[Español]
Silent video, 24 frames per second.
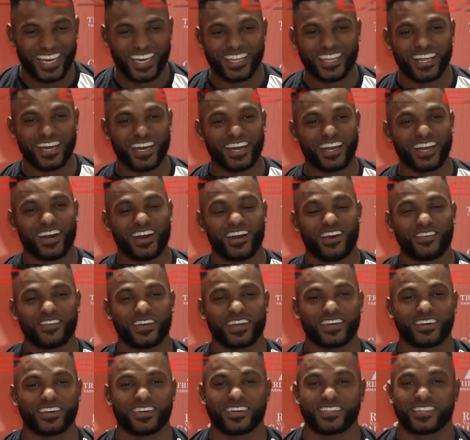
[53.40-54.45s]
No, no,
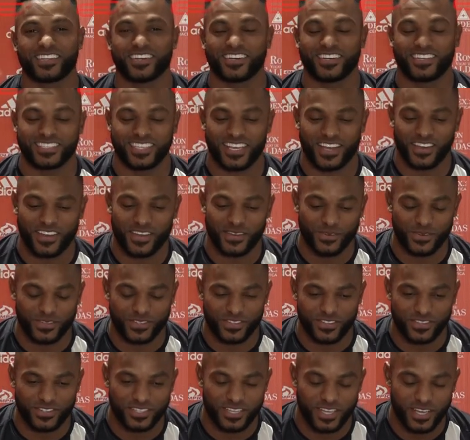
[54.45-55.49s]
pero todos sabemos,
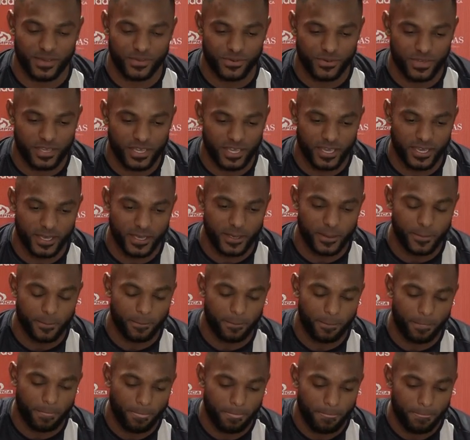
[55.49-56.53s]
todos sabemos que
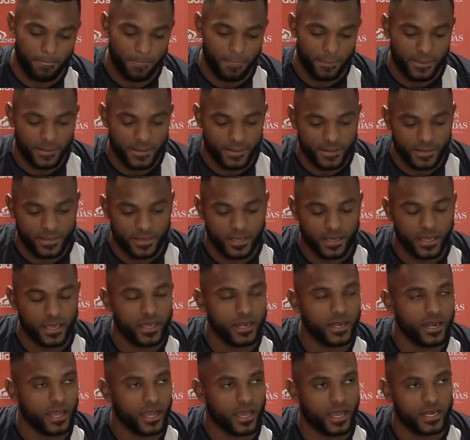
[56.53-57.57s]

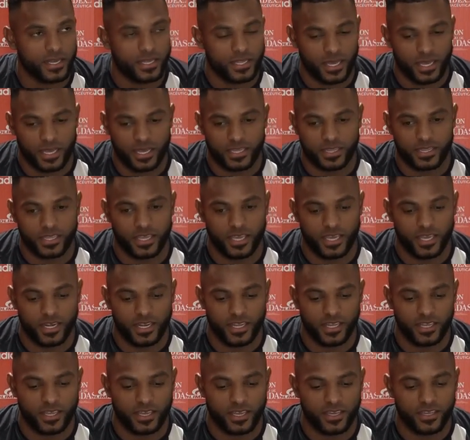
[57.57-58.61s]
la calidad que
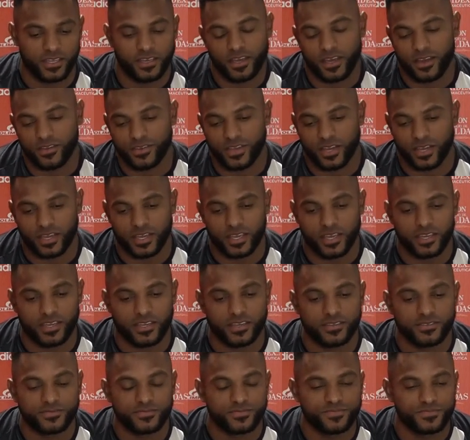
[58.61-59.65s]
tiene y que había que,